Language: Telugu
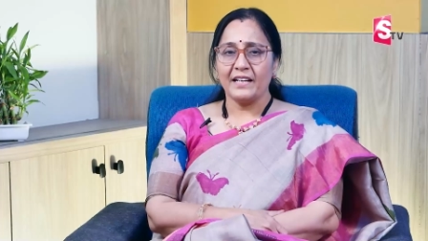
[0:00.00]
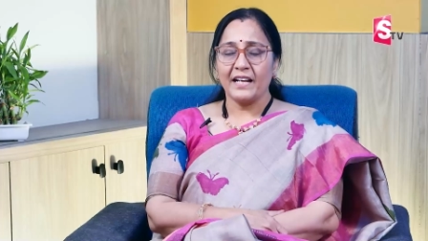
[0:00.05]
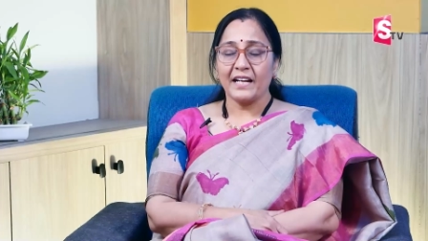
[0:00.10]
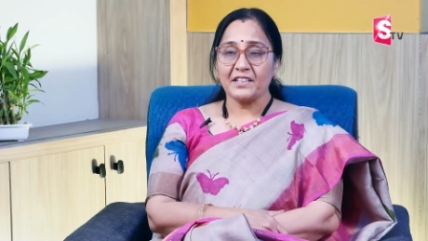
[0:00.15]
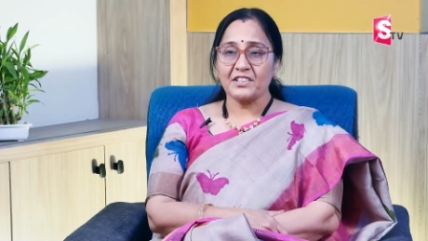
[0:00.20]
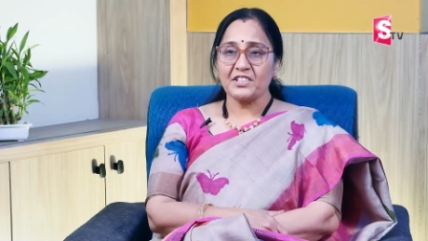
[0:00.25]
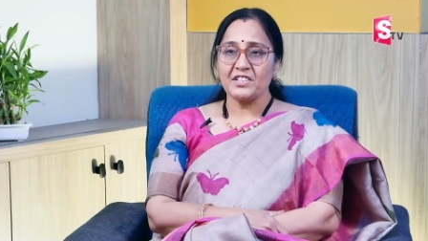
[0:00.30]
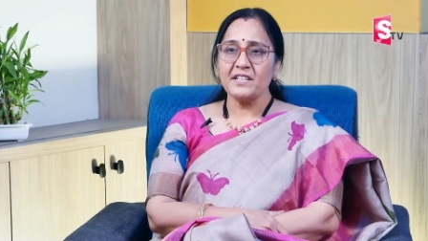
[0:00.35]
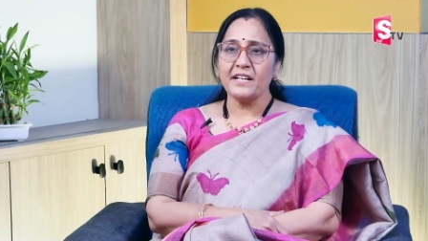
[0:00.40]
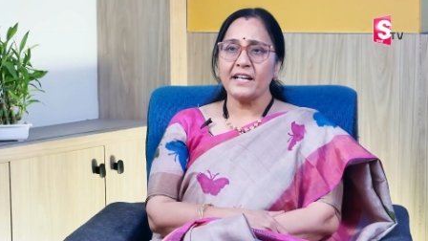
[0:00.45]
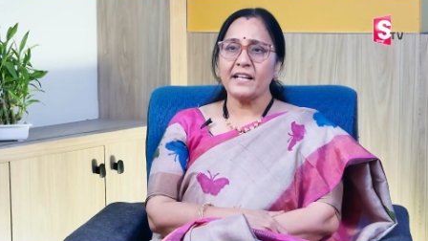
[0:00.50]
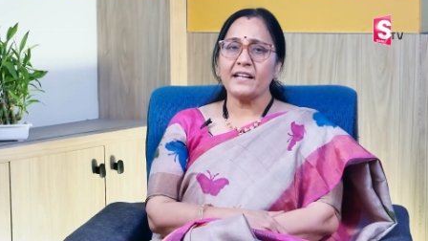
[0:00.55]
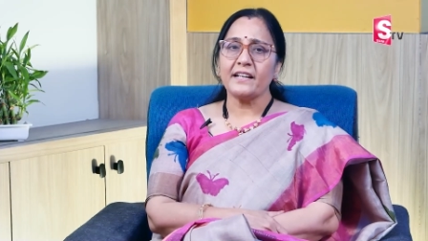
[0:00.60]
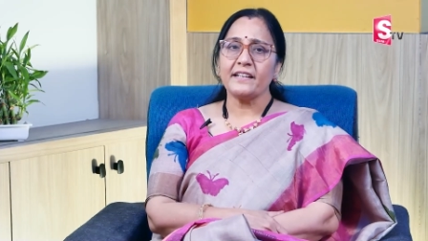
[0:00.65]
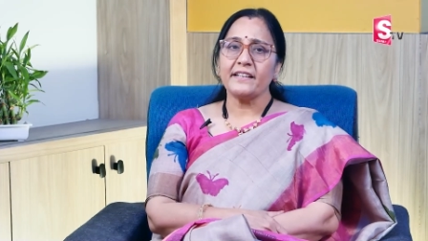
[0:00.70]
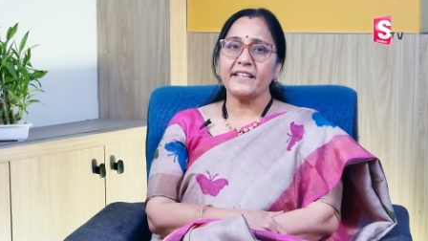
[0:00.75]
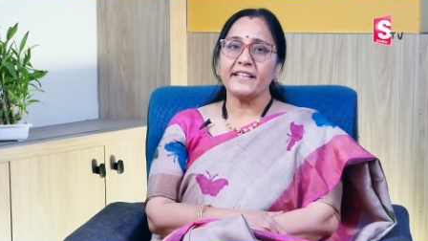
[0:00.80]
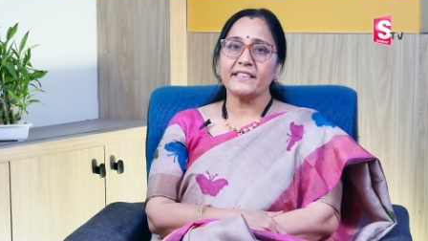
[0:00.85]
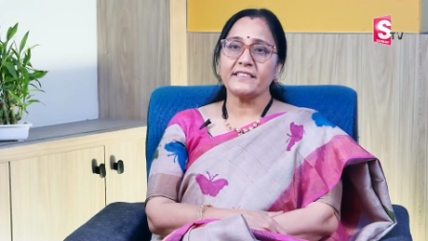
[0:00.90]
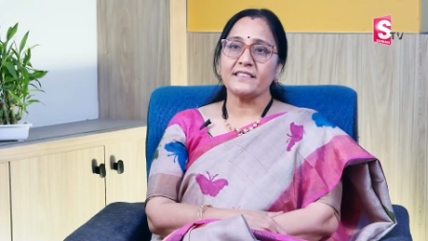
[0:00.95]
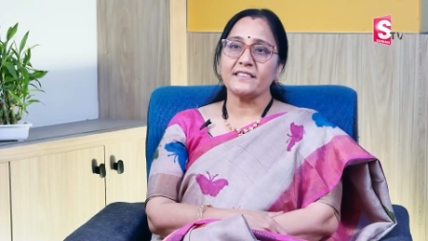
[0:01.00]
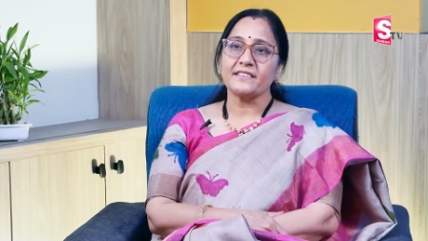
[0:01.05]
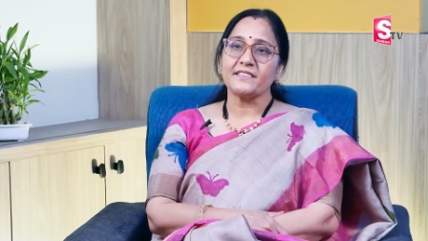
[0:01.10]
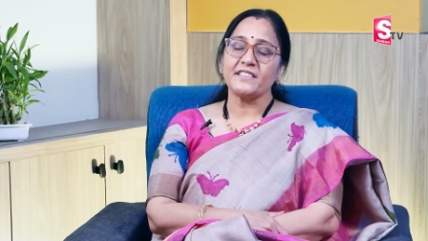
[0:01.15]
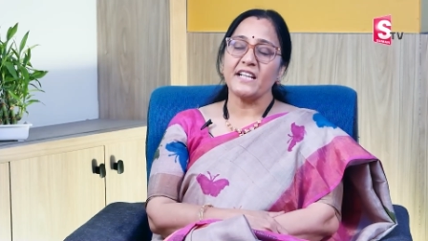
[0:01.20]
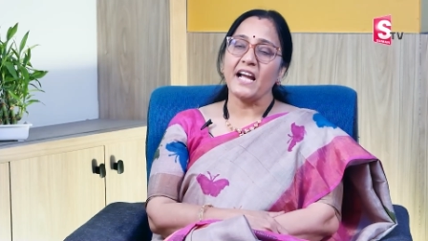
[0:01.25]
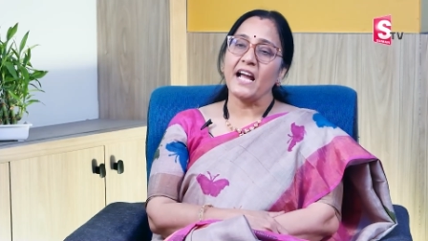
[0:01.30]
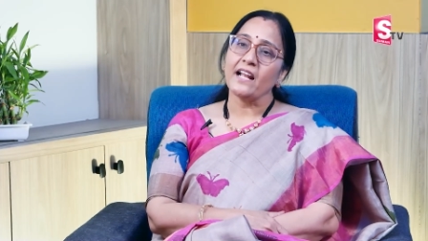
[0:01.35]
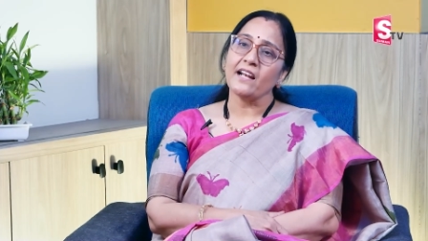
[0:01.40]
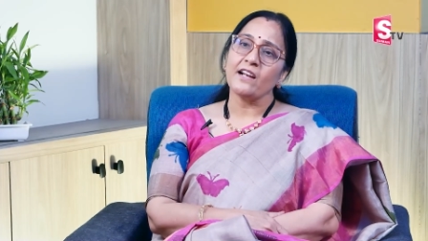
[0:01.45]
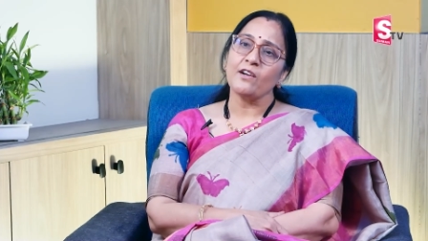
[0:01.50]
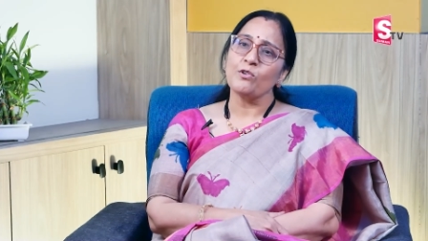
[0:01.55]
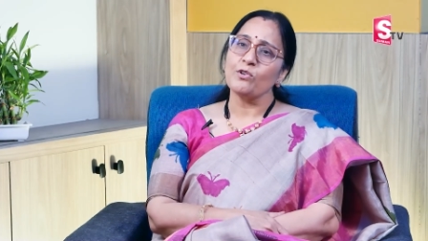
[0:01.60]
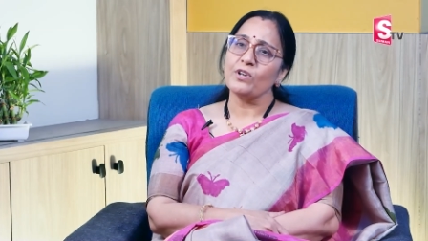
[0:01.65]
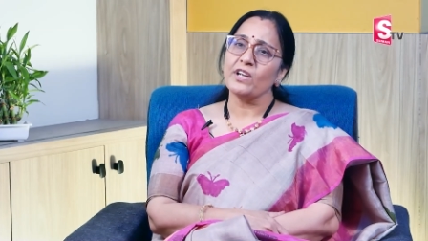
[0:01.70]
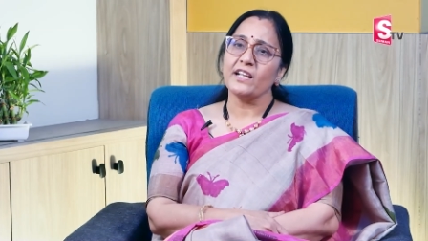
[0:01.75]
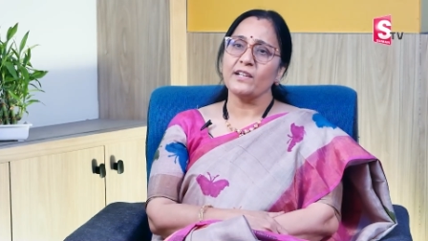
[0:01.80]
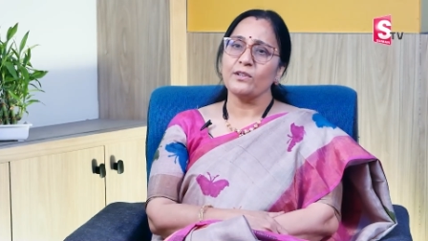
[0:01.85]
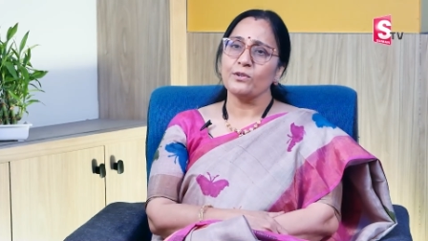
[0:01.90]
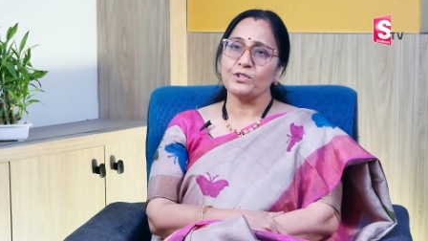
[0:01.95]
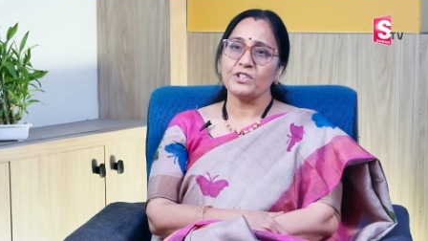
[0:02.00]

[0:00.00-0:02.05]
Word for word: లక్షణాలంటే అసలు చాలా ఉండాలి